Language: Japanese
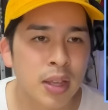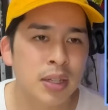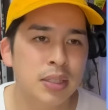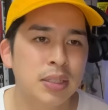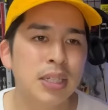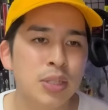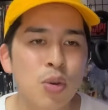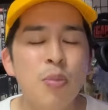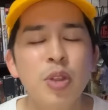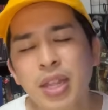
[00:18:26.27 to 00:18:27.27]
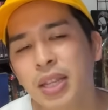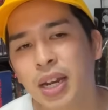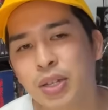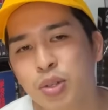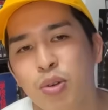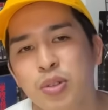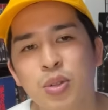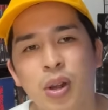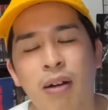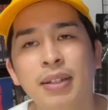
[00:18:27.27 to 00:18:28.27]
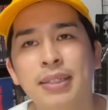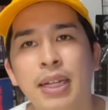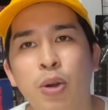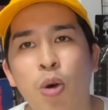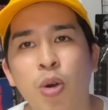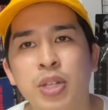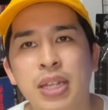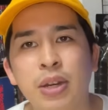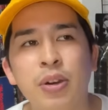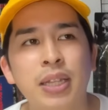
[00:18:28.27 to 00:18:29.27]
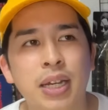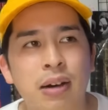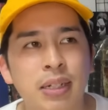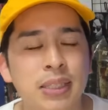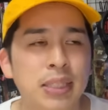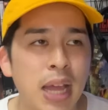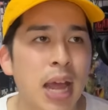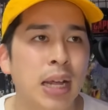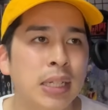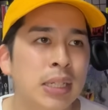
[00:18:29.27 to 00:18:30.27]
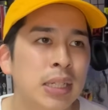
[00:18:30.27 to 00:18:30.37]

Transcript: うん、だからそこもね、だから上手と変わった、こう、時代を経て変わった